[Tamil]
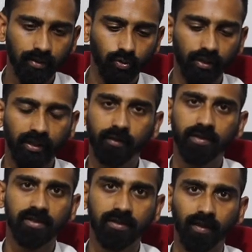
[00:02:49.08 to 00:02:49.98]
குடிநீர்
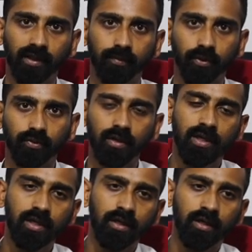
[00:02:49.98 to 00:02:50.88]
வசதி வழங்கப்படும்
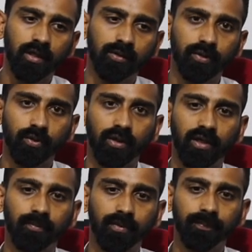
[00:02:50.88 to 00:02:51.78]
அது மட்டும்
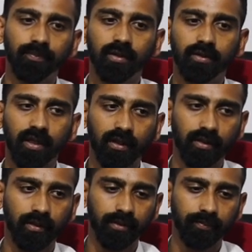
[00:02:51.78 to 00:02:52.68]
இல்லாமல்
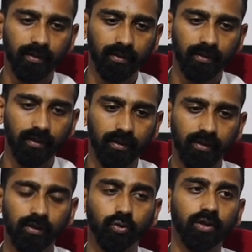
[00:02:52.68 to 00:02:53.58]
நாங்கள் இப்போ
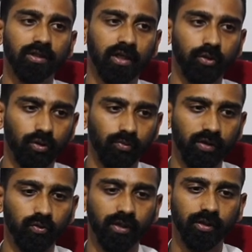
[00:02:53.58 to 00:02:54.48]
இந்த கூட்டத்தில் இன்னொரு
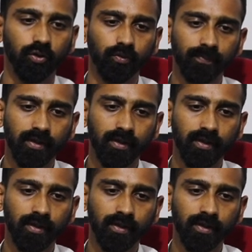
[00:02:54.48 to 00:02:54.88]
முடிவும் எடுத்தோம்